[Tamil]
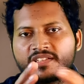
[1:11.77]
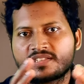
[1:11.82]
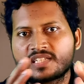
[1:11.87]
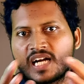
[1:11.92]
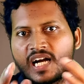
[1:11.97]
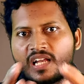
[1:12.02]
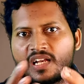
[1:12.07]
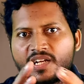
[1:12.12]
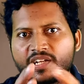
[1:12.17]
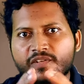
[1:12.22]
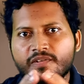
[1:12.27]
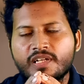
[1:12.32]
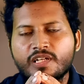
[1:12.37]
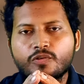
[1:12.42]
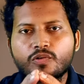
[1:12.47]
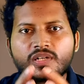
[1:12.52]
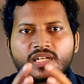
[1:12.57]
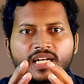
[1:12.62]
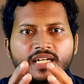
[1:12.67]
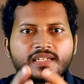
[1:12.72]
இது
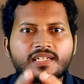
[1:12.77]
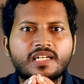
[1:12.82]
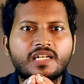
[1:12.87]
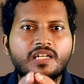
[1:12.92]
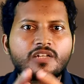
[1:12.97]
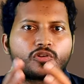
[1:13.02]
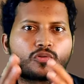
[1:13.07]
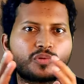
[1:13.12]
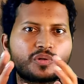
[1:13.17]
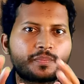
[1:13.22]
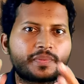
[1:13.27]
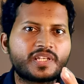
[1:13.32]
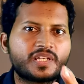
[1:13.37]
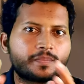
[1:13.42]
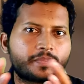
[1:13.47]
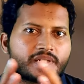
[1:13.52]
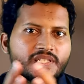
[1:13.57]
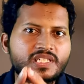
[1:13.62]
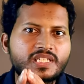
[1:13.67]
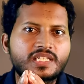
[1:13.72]
நாளடைவில் உங்கள் கண்களில் ரொம்ப
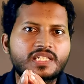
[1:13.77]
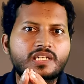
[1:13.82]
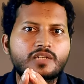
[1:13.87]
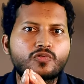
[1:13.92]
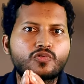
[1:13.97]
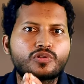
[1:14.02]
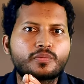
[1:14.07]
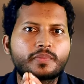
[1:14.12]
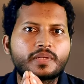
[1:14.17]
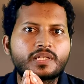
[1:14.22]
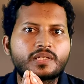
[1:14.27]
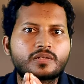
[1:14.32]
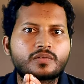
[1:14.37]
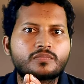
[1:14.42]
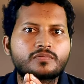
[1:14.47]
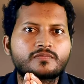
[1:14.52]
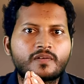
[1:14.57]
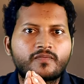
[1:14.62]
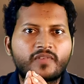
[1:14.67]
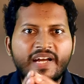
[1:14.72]
பெரிய பிரச்சனைகளை உண்டு
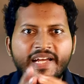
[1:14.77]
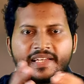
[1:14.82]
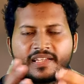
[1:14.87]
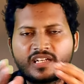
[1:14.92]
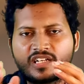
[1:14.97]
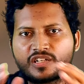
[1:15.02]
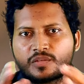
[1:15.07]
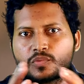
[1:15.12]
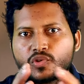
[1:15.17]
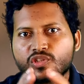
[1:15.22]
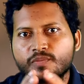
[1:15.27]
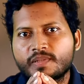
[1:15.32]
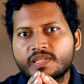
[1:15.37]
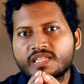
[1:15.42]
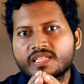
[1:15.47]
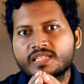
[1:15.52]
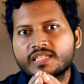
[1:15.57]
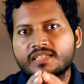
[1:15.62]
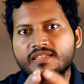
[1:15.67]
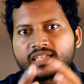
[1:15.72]
பண்ணிடும் வயதாகும் போது
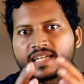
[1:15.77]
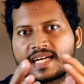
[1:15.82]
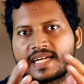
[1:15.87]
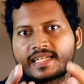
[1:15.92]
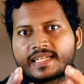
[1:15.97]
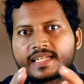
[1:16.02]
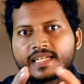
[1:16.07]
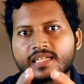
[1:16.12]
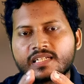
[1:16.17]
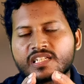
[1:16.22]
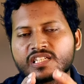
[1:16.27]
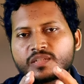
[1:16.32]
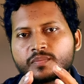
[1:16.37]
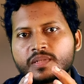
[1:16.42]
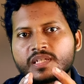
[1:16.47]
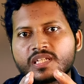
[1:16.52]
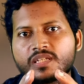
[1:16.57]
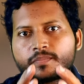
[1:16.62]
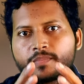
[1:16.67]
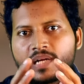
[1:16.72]
பார்த்தீங்கன்னா கேட்ராக்ட்
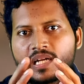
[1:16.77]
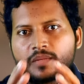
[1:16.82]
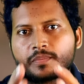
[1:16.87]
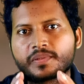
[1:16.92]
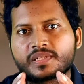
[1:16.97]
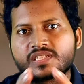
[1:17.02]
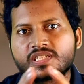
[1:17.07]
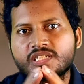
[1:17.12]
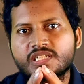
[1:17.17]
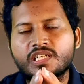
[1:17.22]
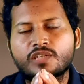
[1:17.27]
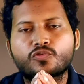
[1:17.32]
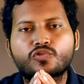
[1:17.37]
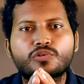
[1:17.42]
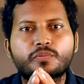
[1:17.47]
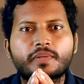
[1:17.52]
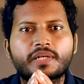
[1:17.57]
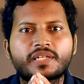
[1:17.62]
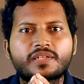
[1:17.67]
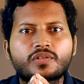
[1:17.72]
இந்த மாதிரி பல பிரச்சனைகளை
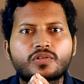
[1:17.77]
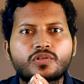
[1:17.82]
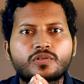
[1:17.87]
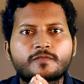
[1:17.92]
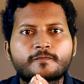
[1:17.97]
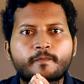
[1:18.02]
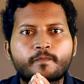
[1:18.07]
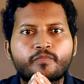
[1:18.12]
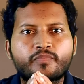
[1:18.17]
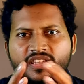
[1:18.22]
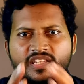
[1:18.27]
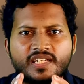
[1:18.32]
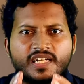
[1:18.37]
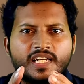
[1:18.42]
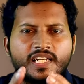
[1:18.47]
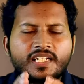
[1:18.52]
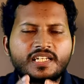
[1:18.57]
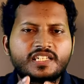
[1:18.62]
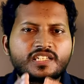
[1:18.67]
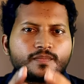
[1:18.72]
உண்டு பண்ணிடும்
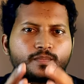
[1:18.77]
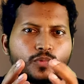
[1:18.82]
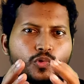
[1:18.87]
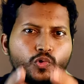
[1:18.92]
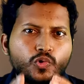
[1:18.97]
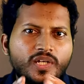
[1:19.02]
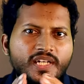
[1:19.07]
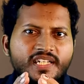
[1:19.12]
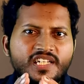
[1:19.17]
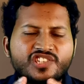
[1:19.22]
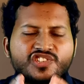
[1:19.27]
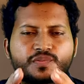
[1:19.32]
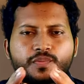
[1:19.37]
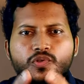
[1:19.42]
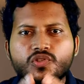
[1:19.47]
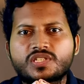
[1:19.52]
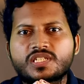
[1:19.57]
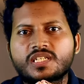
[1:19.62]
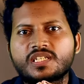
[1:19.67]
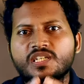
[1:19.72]
இதனால் நீங்கள் இந்த ப்ளூ லைட்
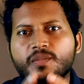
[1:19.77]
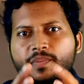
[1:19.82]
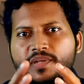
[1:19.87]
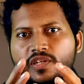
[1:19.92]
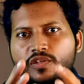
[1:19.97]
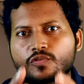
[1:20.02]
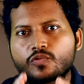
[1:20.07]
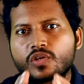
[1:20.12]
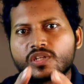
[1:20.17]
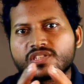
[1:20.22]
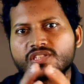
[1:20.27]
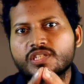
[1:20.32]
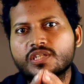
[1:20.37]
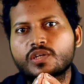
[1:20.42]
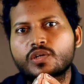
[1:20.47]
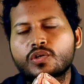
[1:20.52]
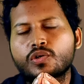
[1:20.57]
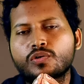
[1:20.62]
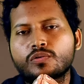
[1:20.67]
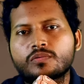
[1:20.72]
எக்ஸ்போச்சரை எப்படியாவது
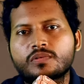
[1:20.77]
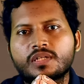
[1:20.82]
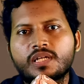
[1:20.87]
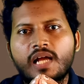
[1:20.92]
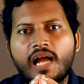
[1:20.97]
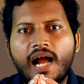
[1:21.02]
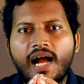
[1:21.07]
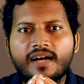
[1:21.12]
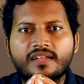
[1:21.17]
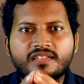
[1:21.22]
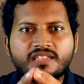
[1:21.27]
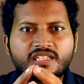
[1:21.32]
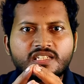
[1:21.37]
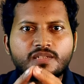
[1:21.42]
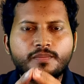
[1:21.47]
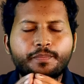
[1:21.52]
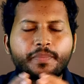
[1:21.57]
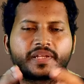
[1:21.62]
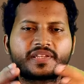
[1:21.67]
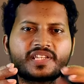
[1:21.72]
குறைச்சாகணும்
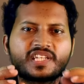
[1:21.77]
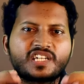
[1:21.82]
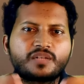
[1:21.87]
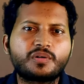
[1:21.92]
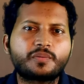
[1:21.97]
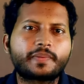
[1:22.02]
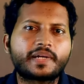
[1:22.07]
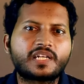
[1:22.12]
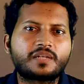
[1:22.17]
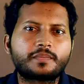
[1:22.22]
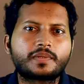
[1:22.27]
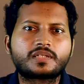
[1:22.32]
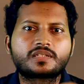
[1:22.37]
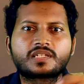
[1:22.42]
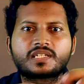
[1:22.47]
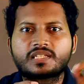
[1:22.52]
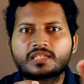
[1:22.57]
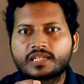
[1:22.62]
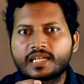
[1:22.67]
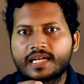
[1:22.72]
அதுக்குன்னு பிரத்யேகமாக
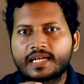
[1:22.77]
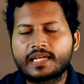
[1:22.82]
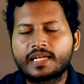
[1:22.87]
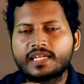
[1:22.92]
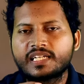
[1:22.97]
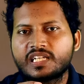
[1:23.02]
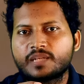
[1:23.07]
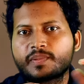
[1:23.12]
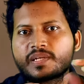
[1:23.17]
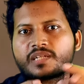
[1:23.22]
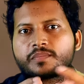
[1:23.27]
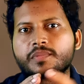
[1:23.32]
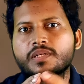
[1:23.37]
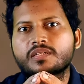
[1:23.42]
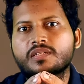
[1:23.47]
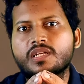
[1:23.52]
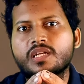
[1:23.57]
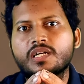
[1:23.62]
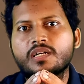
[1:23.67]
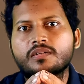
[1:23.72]
பயன்படுத்துகிற அந்த கண்ணாடிகள்
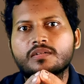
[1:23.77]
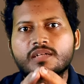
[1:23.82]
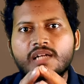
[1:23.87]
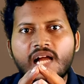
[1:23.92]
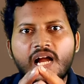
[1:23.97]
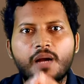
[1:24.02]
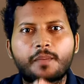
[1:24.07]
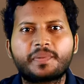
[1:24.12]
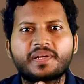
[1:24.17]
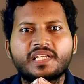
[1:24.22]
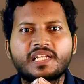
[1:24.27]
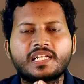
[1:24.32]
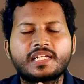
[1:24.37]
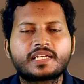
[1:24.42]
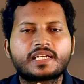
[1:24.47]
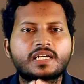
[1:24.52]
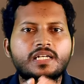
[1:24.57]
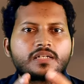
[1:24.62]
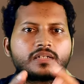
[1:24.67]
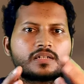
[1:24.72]
பயன்படுத்தலாம் அப்படி
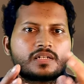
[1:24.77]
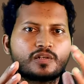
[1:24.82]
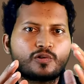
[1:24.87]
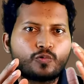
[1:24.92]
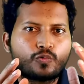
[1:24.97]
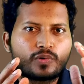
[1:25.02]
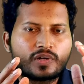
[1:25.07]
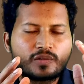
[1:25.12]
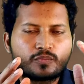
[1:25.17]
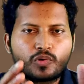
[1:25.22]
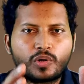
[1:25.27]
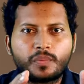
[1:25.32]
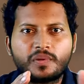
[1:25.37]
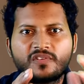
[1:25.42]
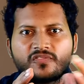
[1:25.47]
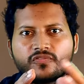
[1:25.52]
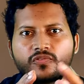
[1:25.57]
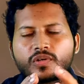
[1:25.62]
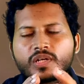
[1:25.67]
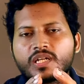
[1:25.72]
இல்லைன்னா உங்களுடைய
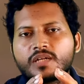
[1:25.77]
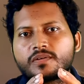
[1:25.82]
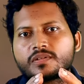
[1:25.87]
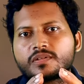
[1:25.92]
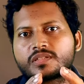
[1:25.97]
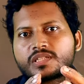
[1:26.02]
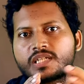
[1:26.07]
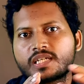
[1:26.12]
மொபைல் ஃபோன்லேயே